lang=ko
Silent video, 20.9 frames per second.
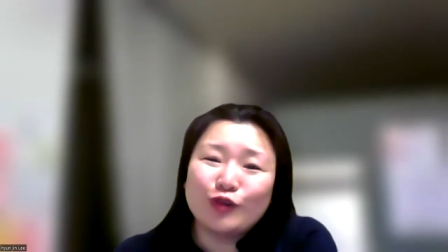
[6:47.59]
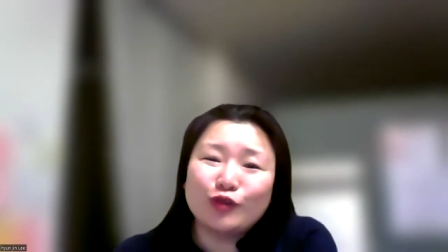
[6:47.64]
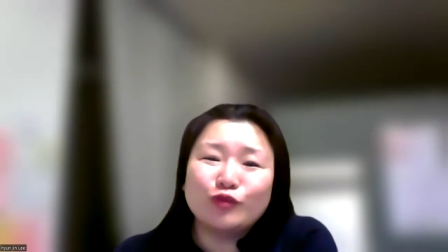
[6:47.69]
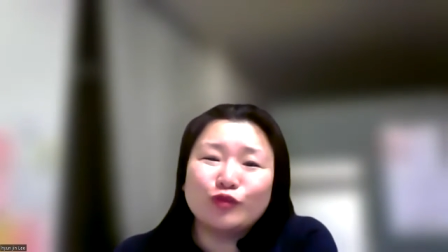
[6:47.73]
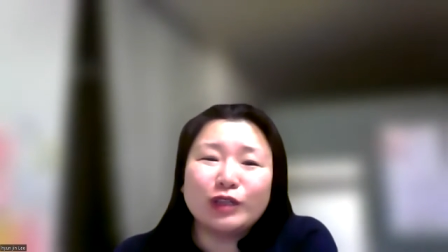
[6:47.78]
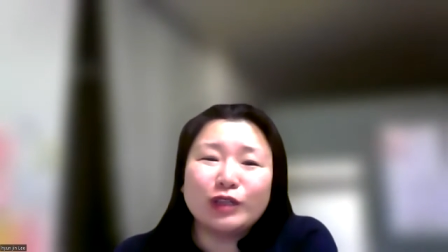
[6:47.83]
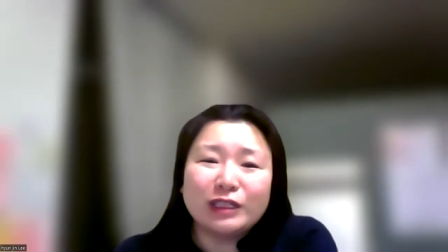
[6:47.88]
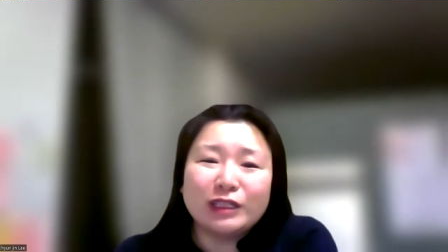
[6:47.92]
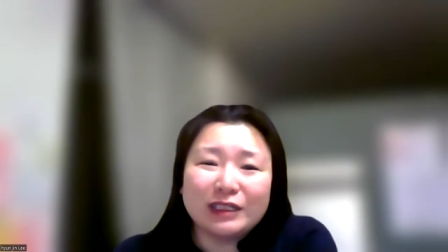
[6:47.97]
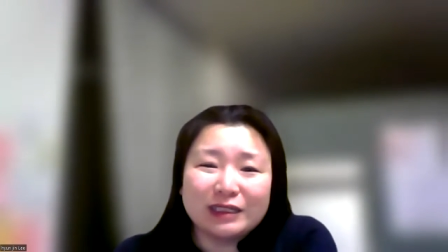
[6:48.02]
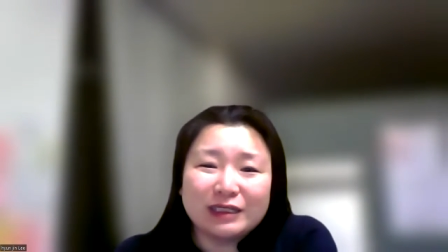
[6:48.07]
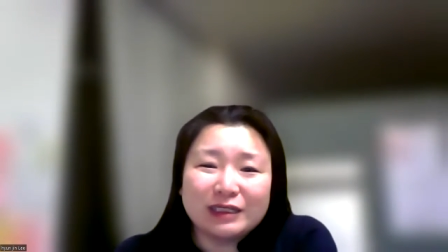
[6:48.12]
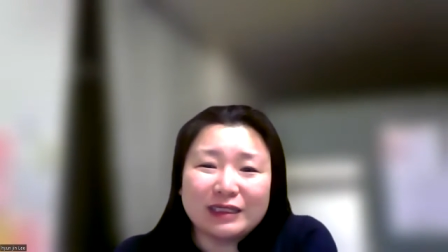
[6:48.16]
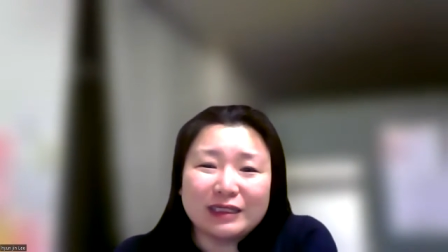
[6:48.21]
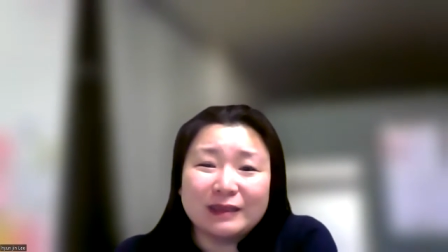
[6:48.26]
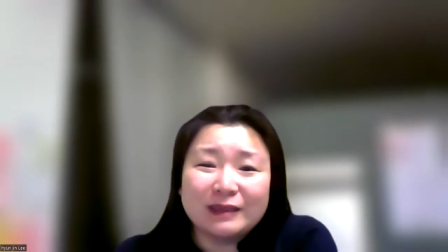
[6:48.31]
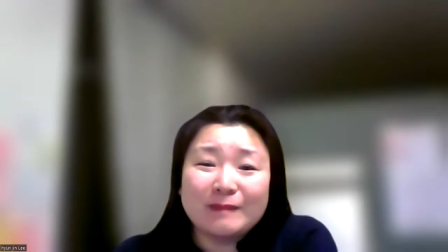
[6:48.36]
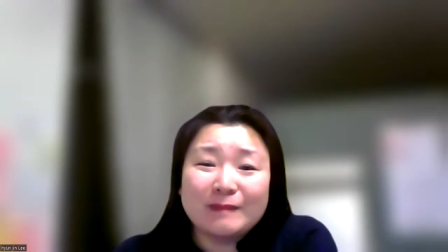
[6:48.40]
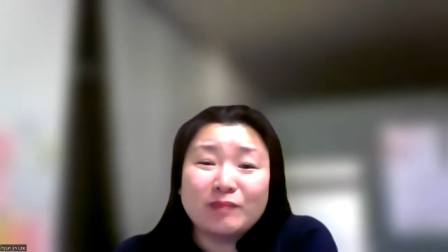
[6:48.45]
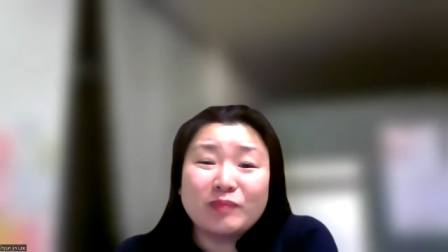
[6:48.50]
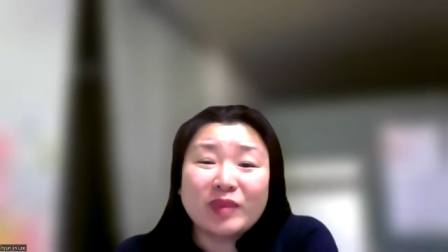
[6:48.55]
우리는
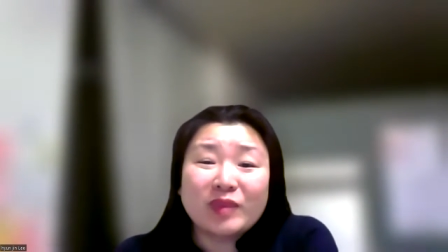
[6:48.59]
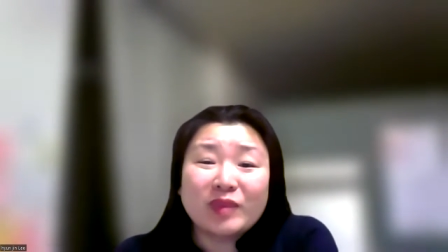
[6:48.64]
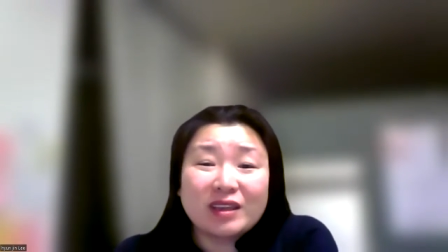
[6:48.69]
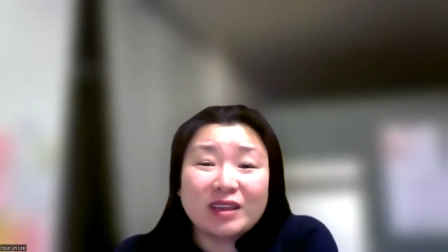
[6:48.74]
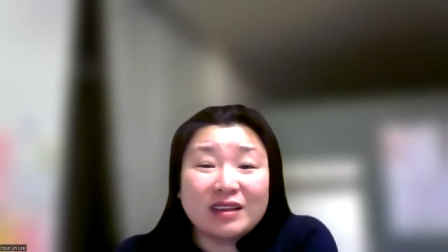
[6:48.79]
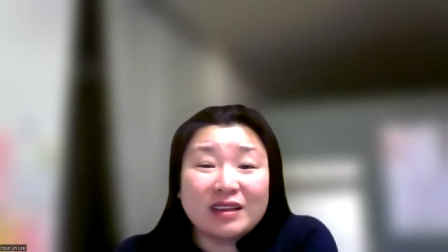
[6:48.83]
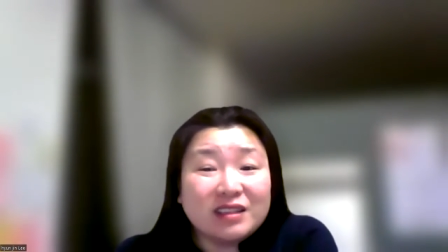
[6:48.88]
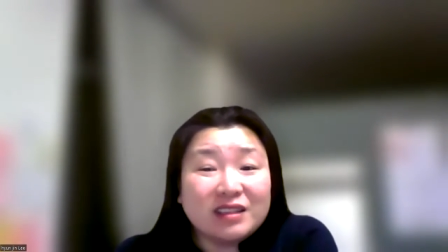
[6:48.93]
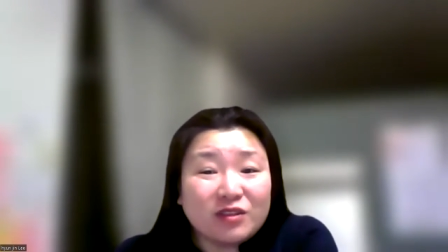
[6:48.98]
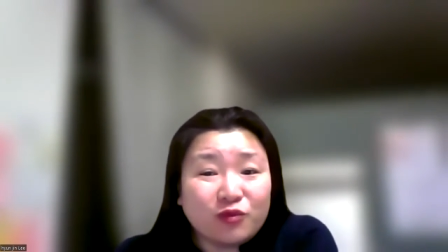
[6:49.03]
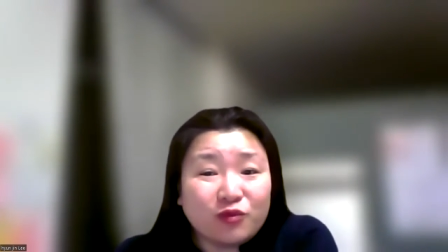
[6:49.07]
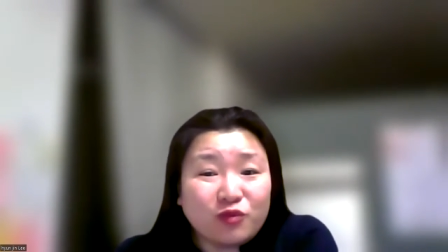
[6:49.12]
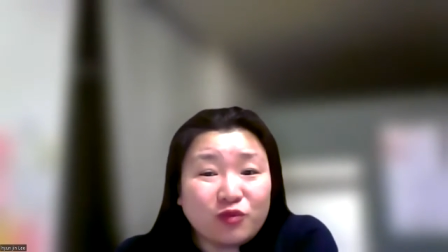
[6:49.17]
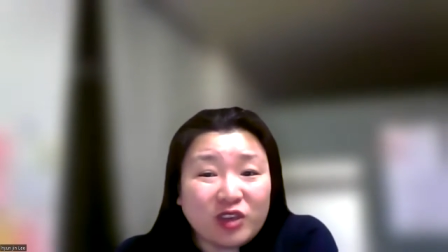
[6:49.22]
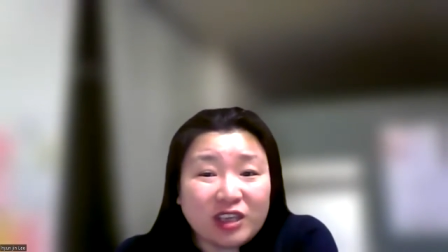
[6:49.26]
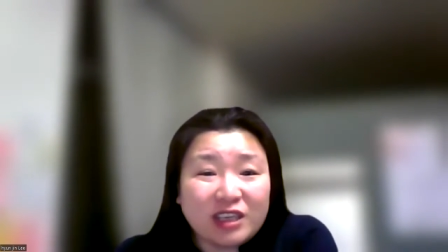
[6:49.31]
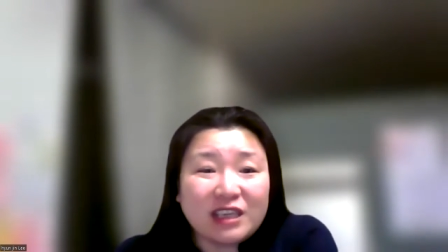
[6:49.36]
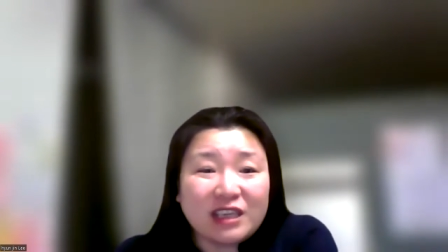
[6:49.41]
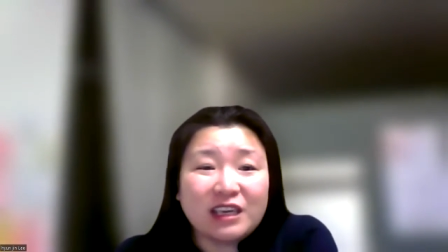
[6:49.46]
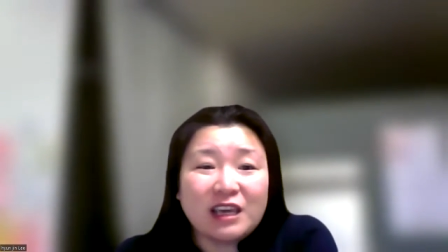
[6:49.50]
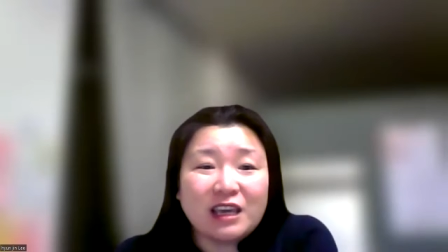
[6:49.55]
그
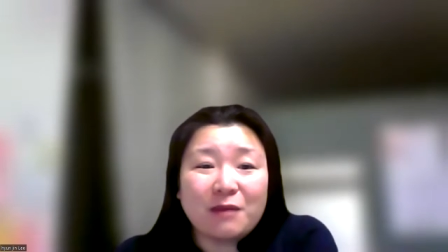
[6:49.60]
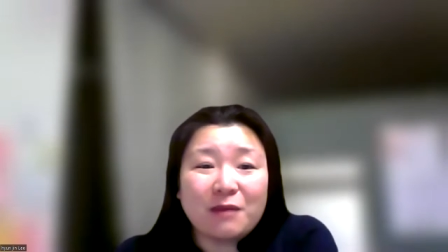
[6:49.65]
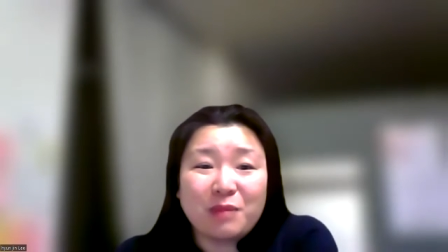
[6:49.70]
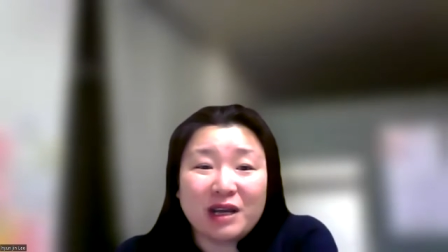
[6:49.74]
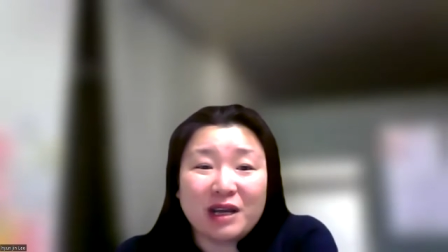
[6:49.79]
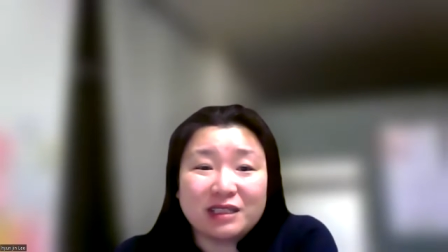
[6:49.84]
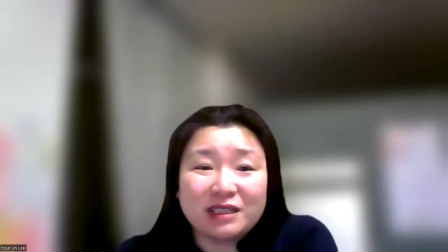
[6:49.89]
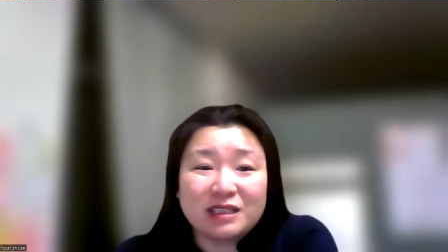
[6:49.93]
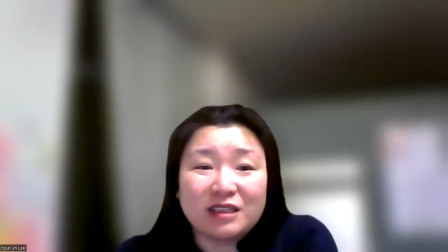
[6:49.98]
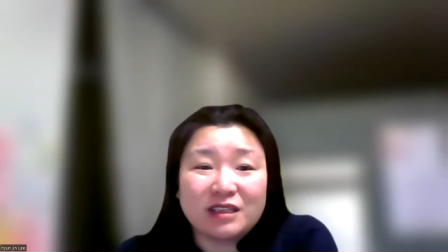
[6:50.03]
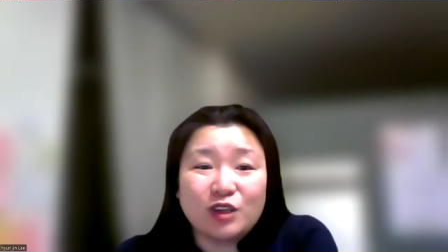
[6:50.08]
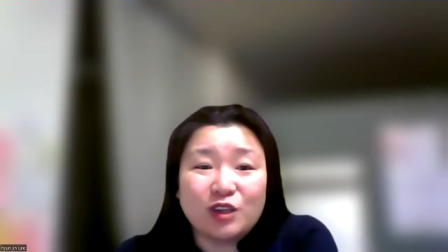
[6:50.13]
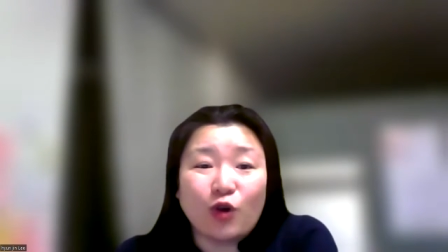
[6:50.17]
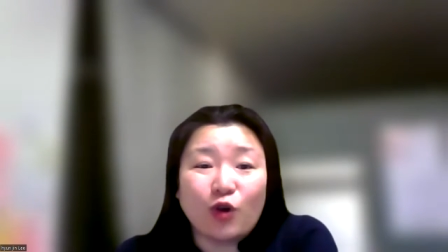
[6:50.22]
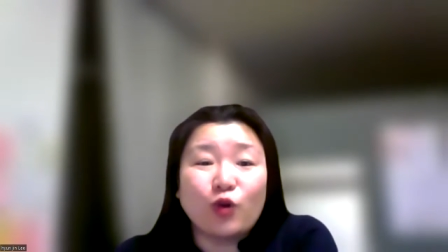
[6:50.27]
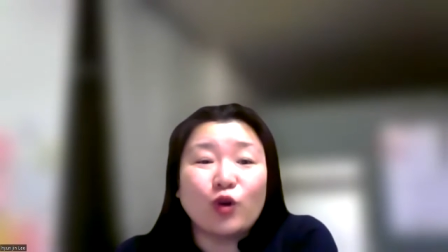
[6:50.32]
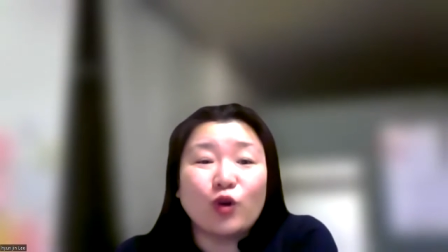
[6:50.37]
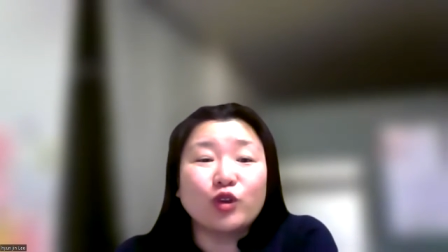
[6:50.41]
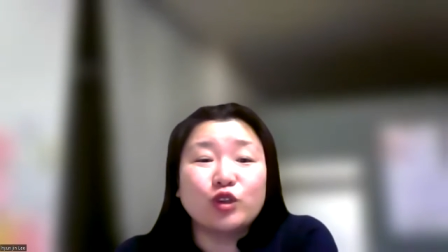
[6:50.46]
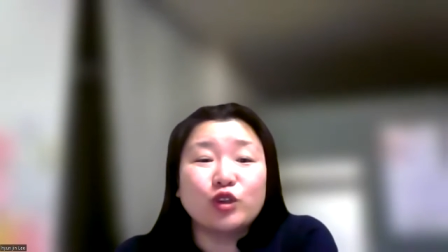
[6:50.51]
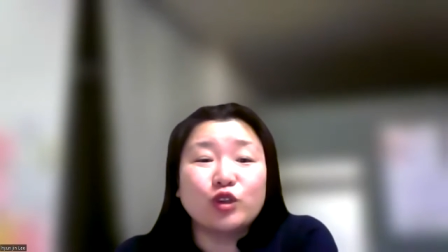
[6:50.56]
위기에 빠진
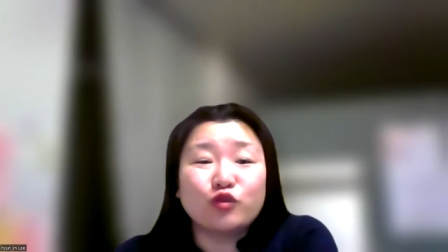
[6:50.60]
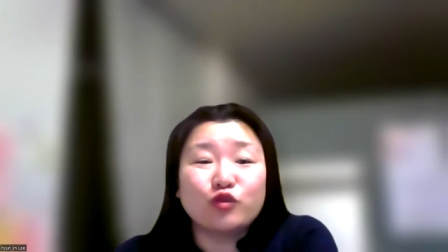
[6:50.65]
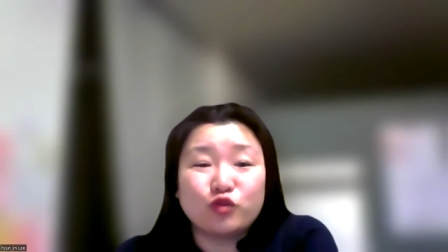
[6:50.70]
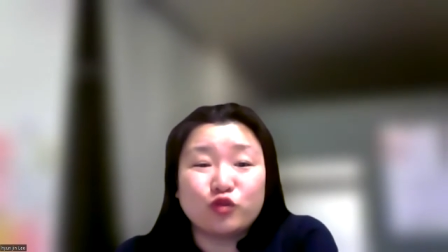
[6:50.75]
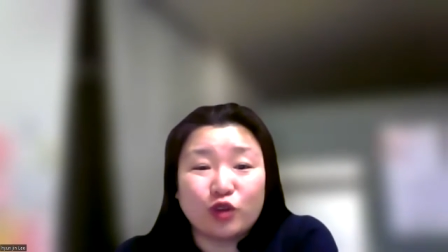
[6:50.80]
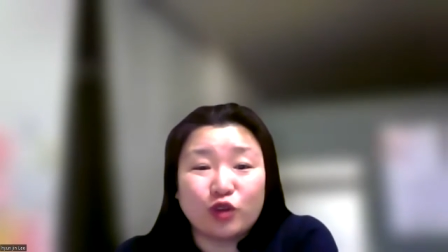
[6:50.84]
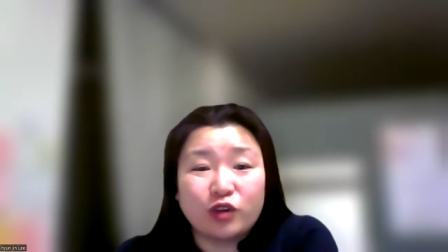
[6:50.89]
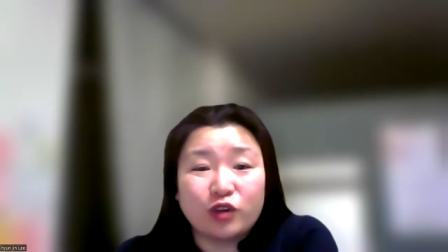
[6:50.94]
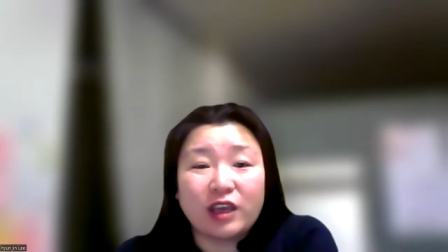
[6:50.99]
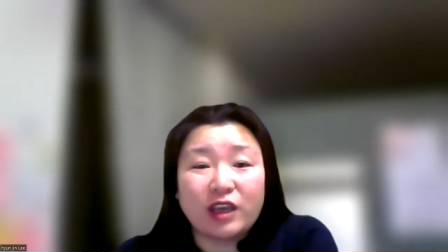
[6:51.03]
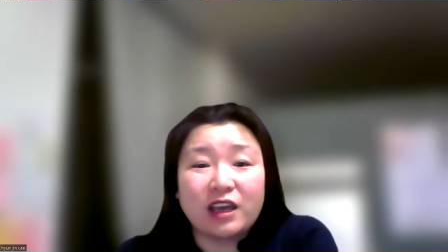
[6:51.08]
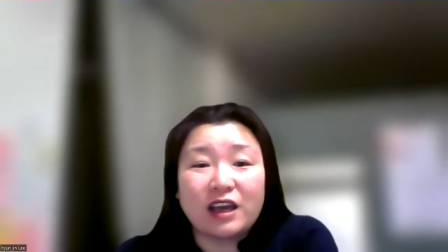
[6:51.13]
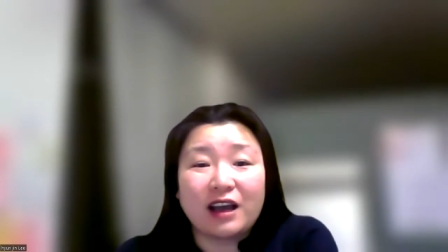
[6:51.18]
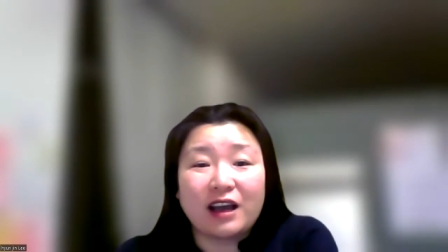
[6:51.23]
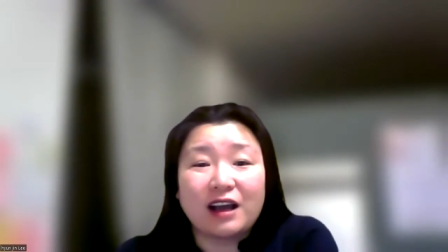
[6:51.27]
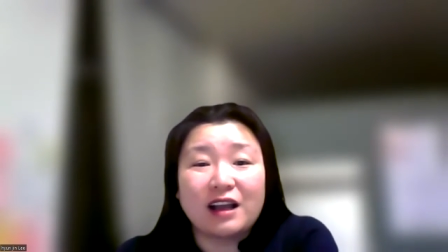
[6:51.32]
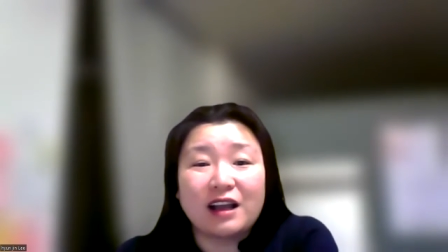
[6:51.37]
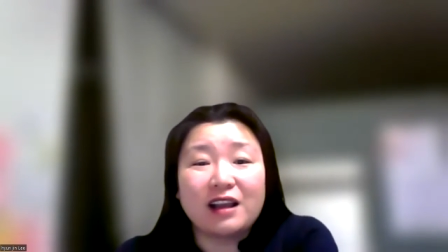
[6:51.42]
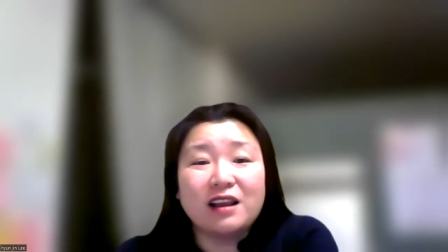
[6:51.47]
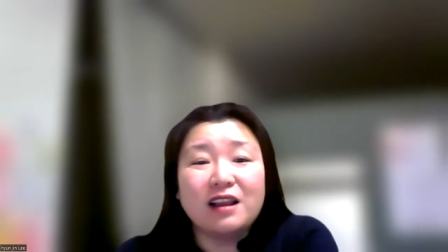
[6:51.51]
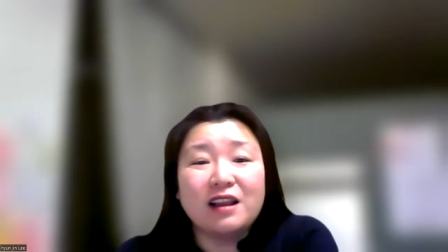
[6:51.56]
영혼을 구원해야
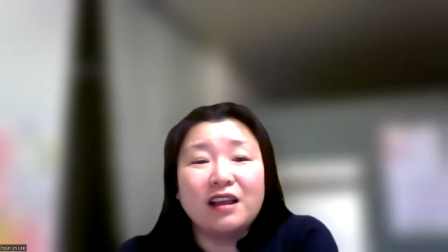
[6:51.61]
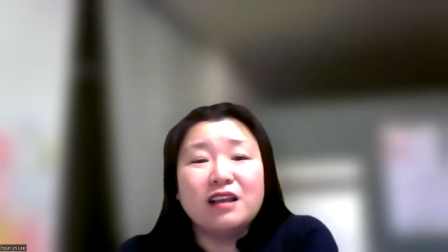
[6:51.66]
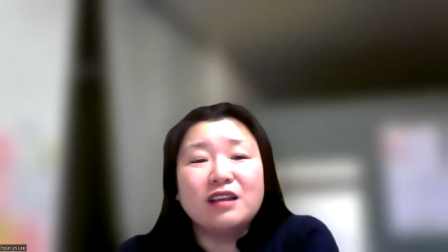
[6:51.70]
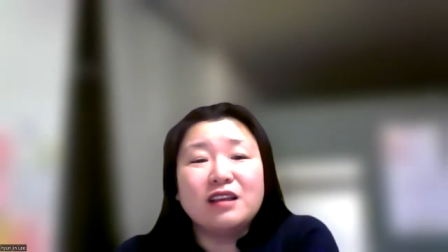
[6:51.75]
할